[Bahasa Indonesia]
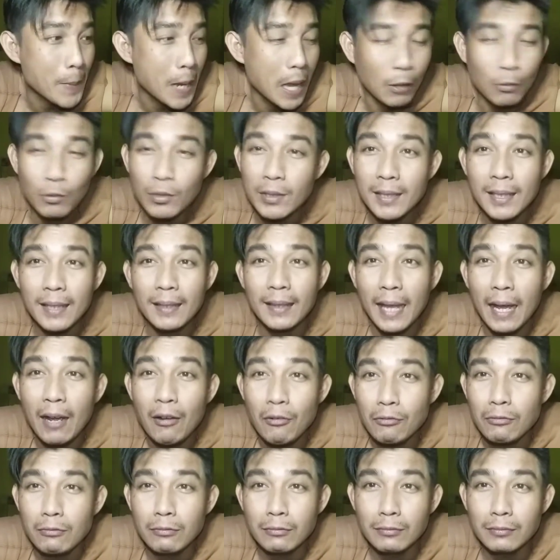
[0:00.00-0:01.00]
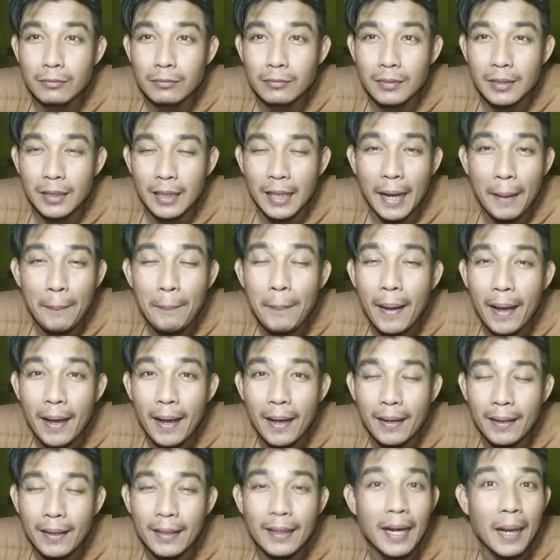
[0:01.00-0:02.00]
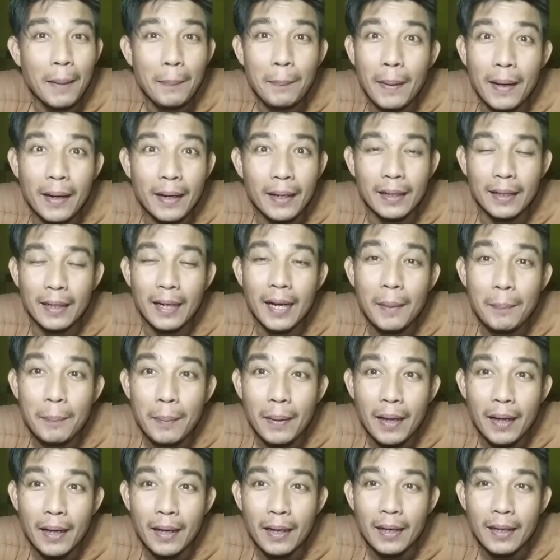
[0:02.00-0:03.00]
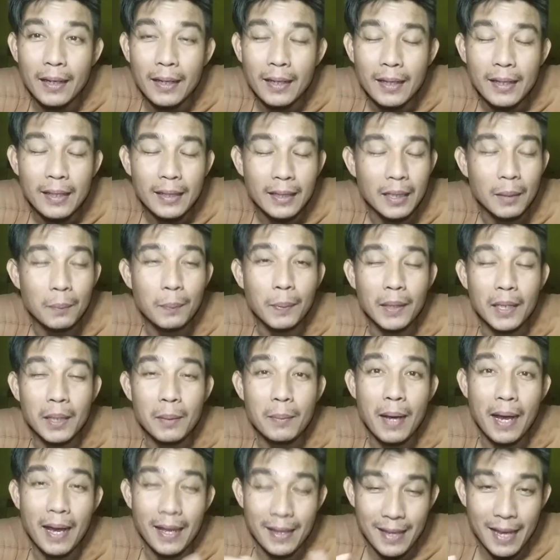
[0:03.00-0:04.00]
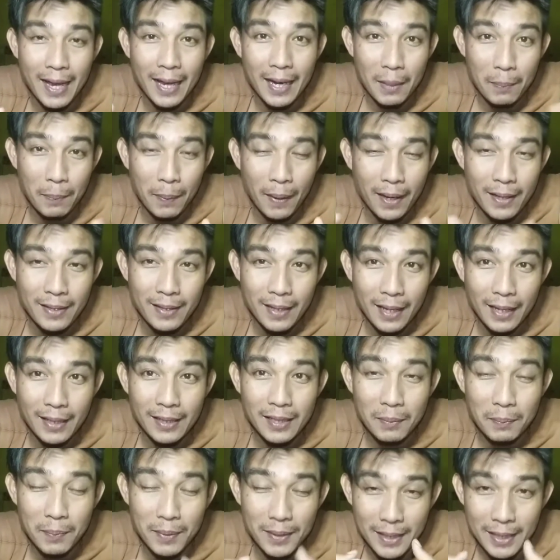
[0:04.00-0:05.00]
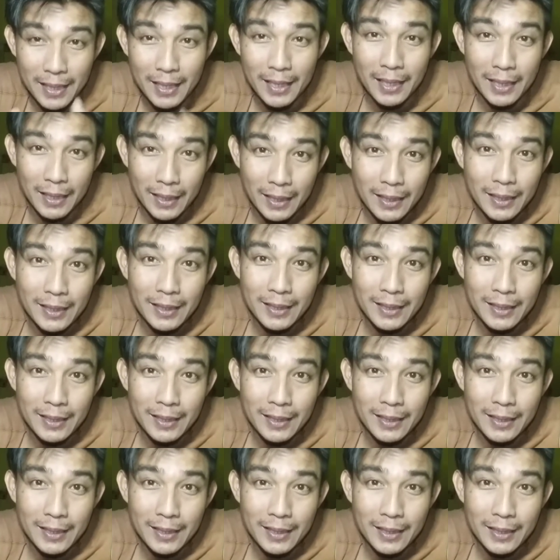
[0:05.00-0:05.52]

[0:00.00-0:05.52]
Aku sih nggak tahu kenapa, kenapa ada kenapa tiba-tiba aja ada perasaan seperti ini.